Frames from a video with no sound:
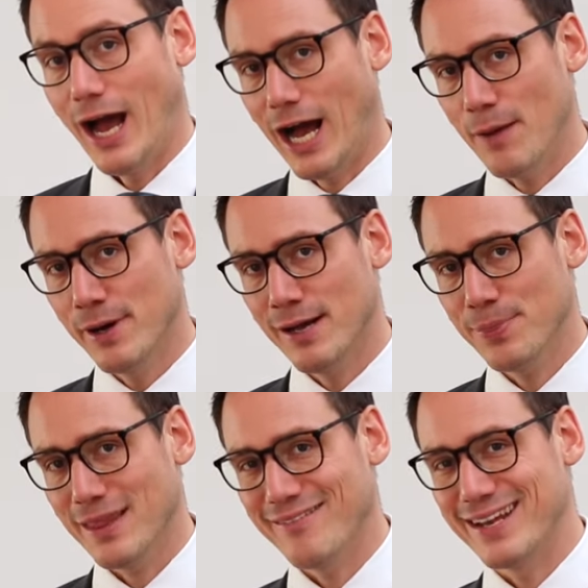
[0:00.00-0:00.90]

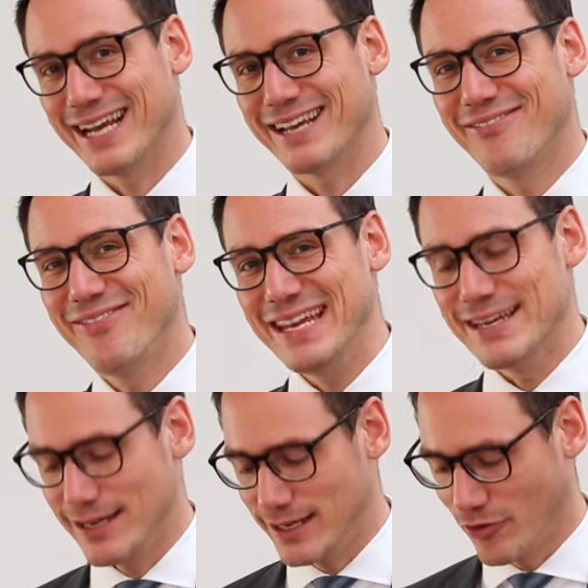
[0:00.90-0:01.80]
aber wenn der
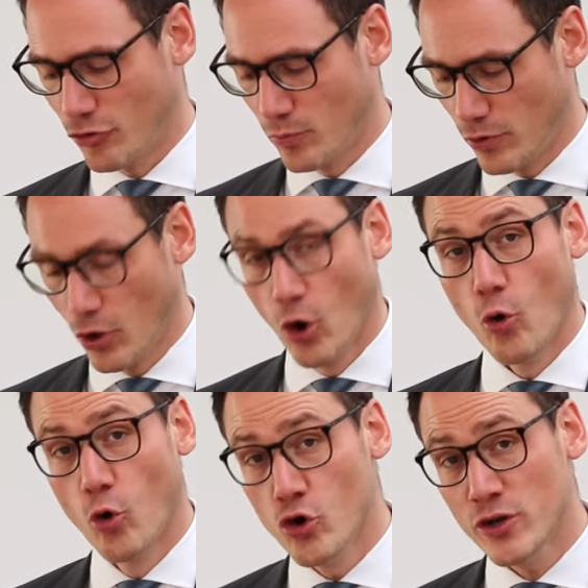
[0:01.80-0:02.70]
Gewinn in der Summe
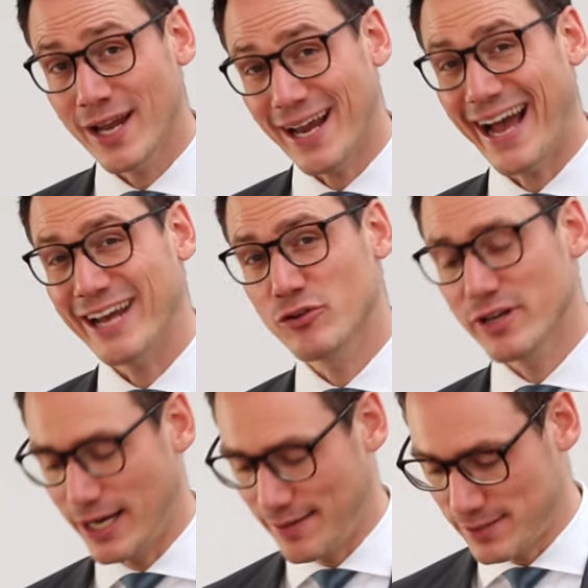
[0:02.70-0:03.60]

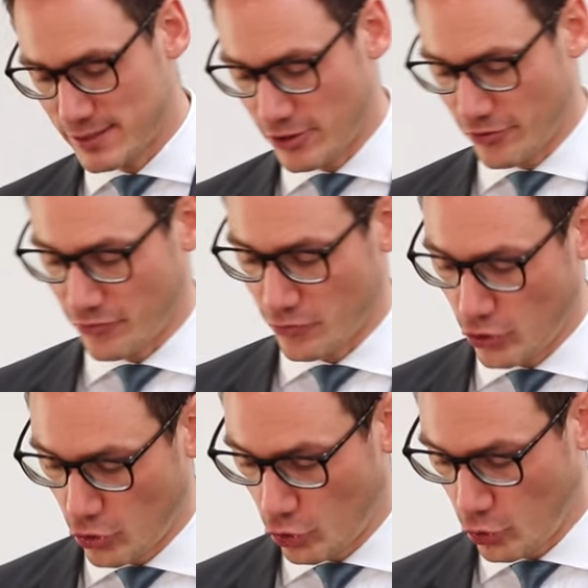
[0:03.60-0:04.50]
131.000
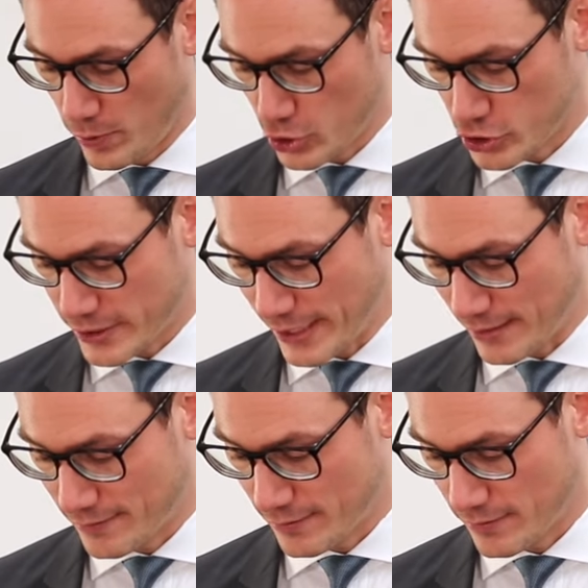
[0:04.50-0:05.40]
Euro
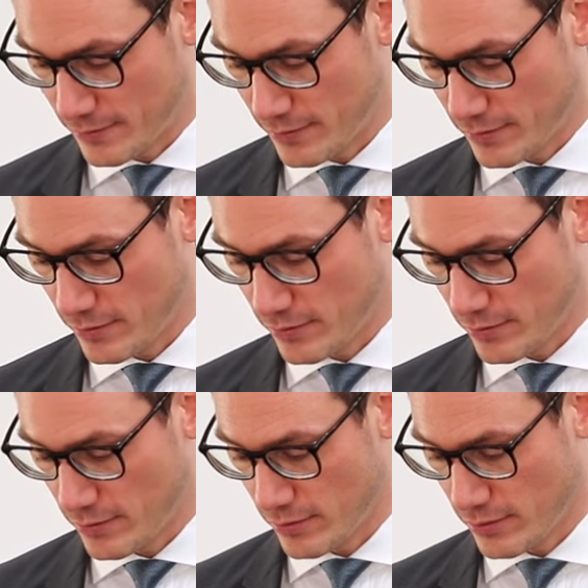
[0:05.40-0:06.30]
übersteigt,
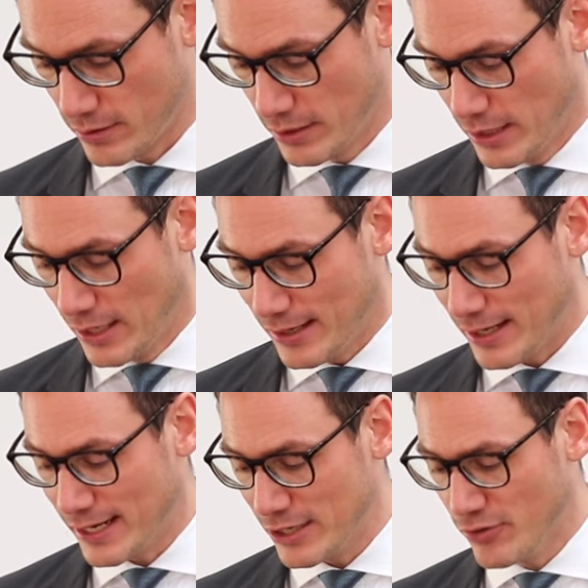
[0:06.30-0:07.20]

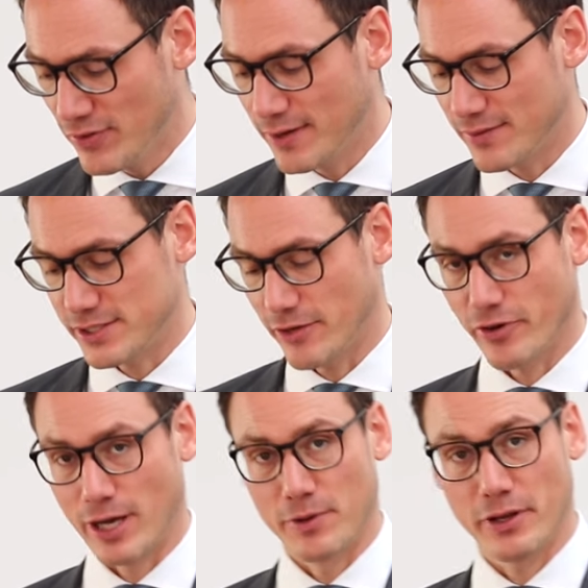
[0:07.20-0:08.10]
dann reduziert sich der
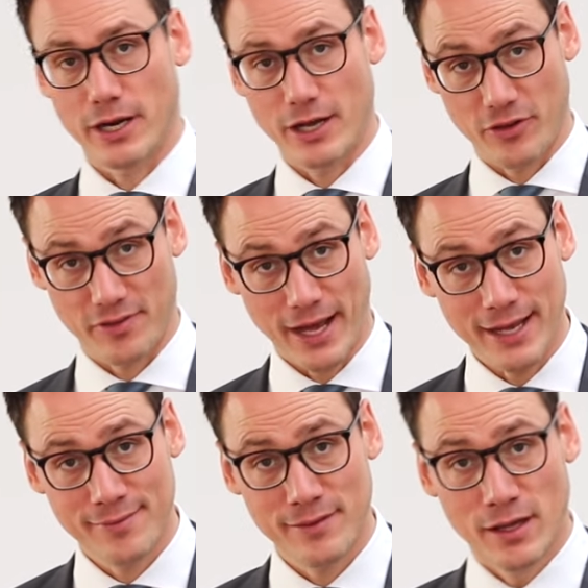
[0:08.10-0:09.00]
Freibetrag. Also das
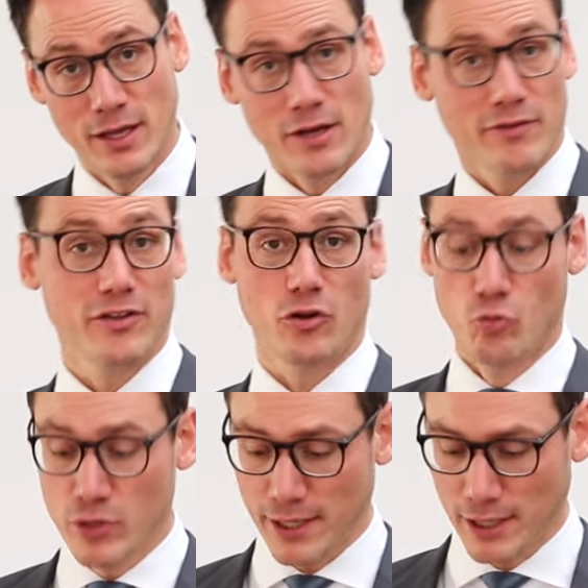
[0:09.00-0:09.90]
heißt, wenn Sie
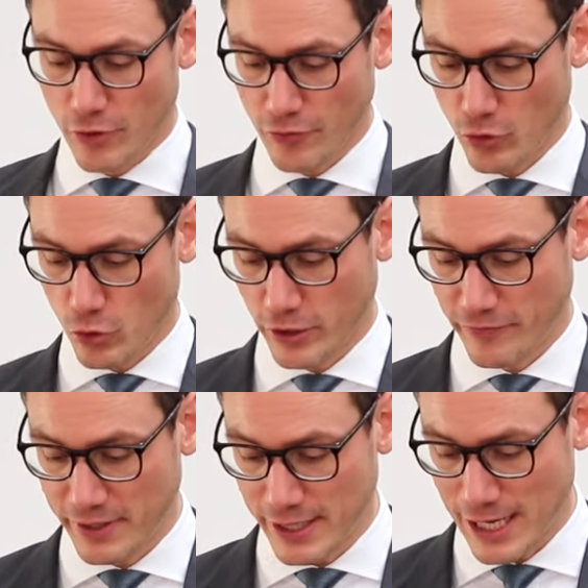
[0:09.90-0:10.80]
100.000 Euro
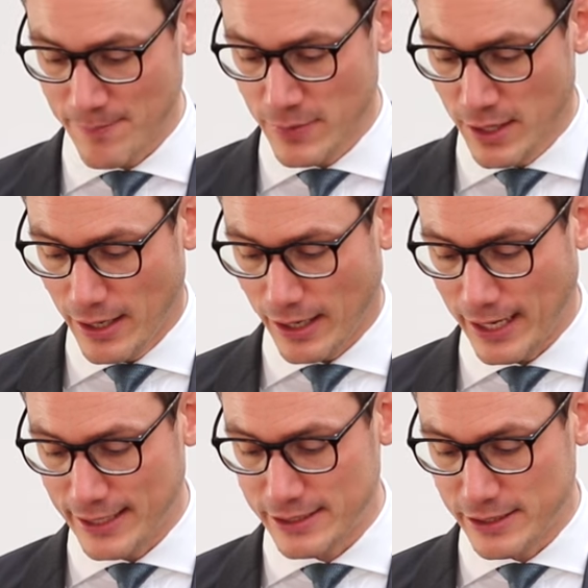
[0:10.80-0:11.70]
Gewinn haben,
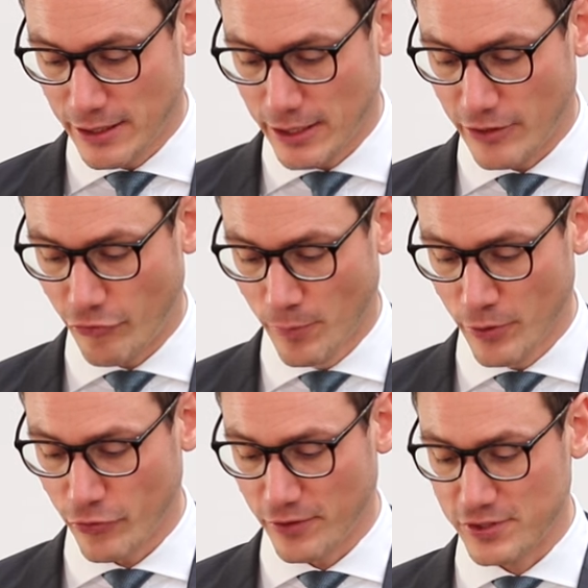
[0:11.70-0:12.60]
kann ich die
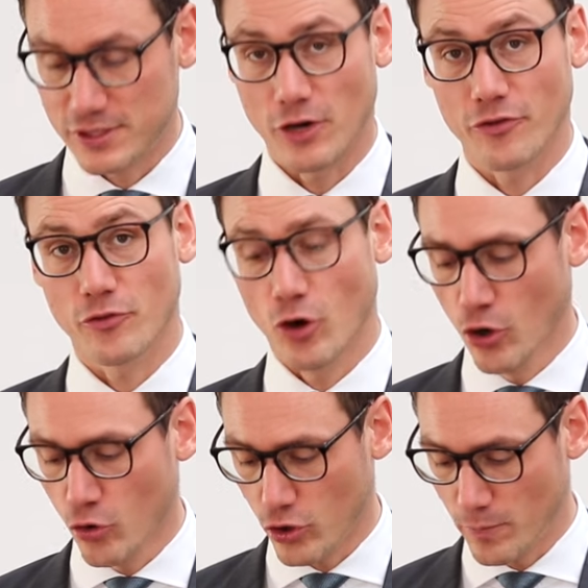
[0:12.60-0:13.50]
45.000
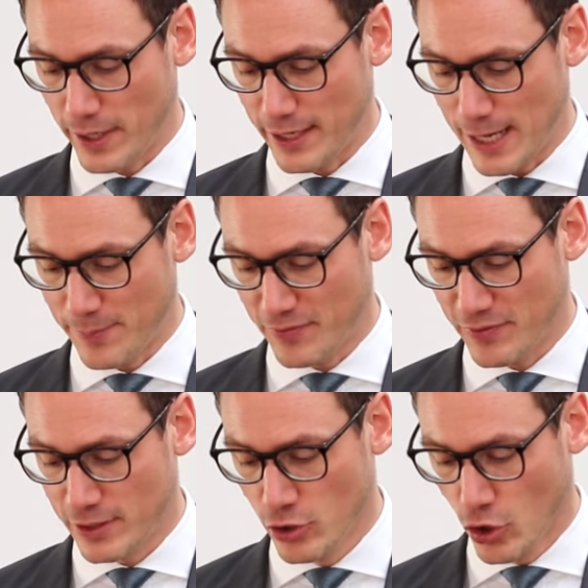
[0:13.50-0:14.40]
Euro komplett
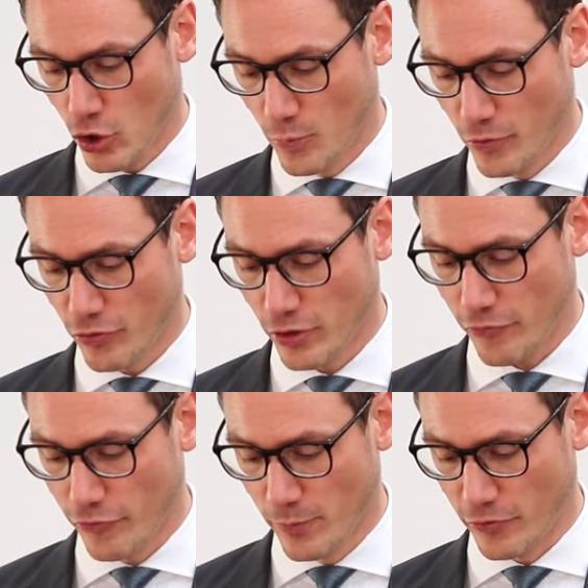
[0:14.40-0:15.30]
abziehen und muss nur
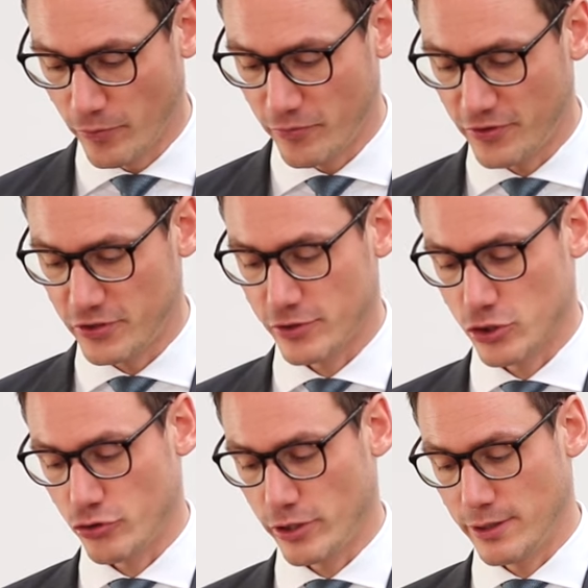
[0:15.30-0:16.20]
noch 55
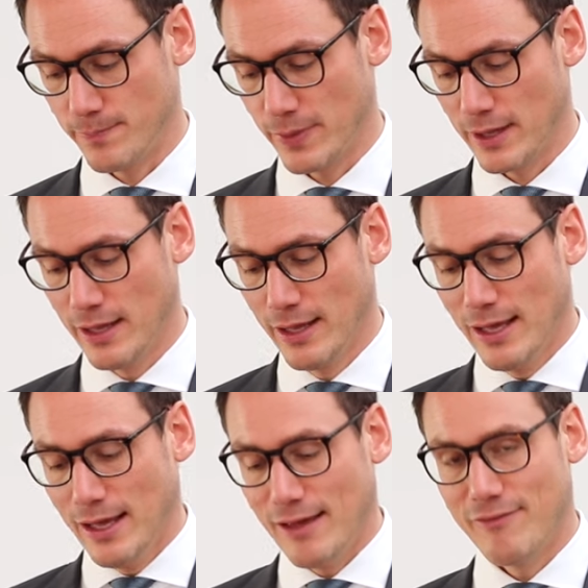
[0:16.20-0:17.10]
versteuern.
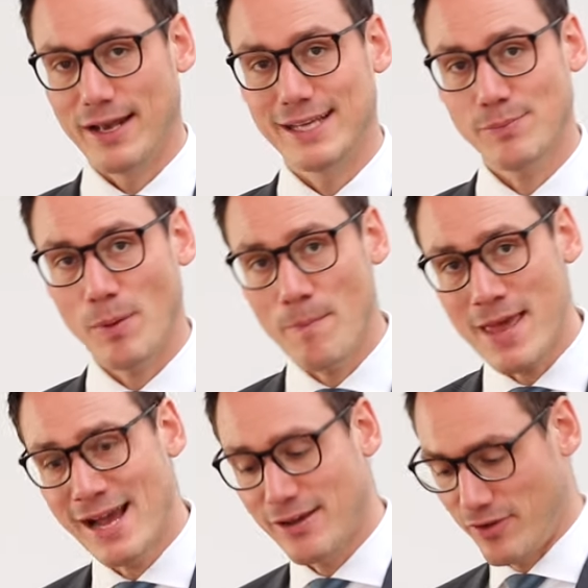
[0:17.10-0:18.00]
Wenn ich aber
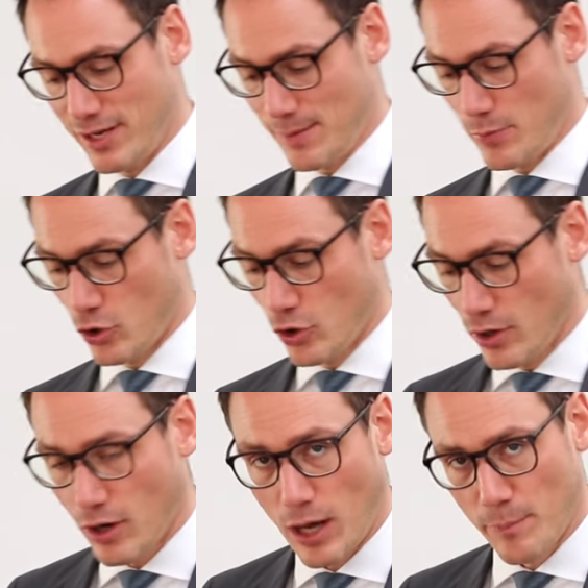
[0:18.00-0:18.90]
mehr Gewinn habe,
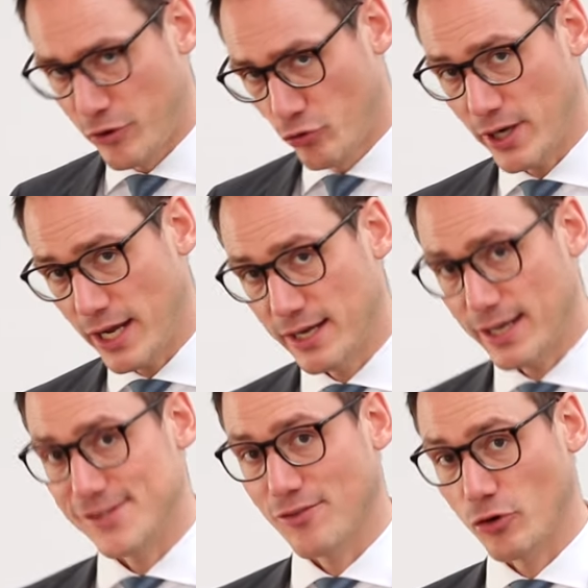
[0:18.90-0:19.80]
bis
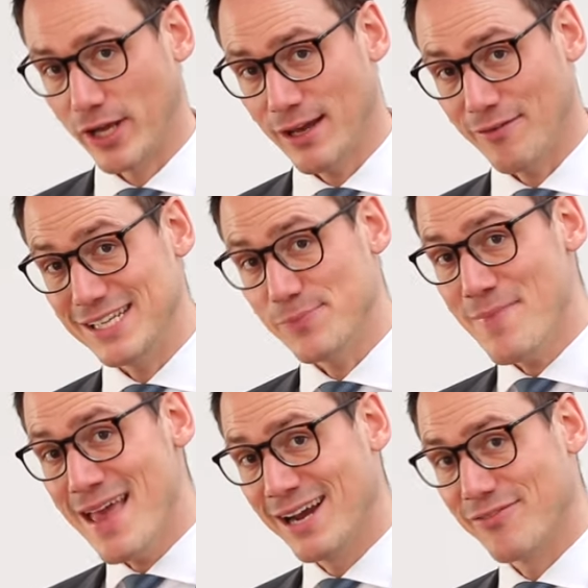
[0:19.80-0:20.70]
131 ist okay, aber wenn ich
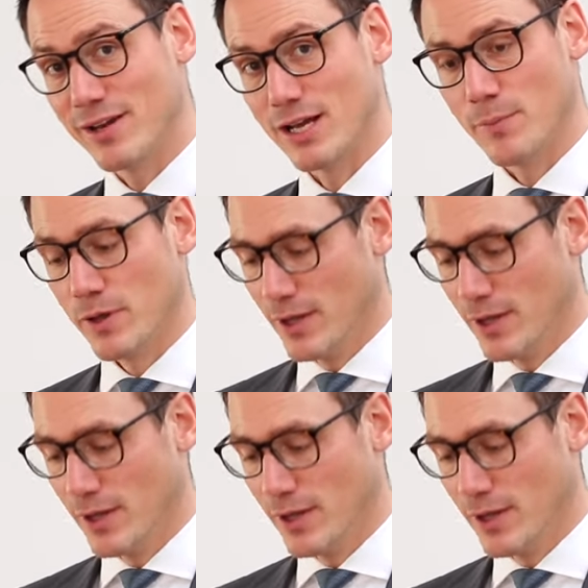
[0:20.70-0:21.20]
mehr Gewinn habe,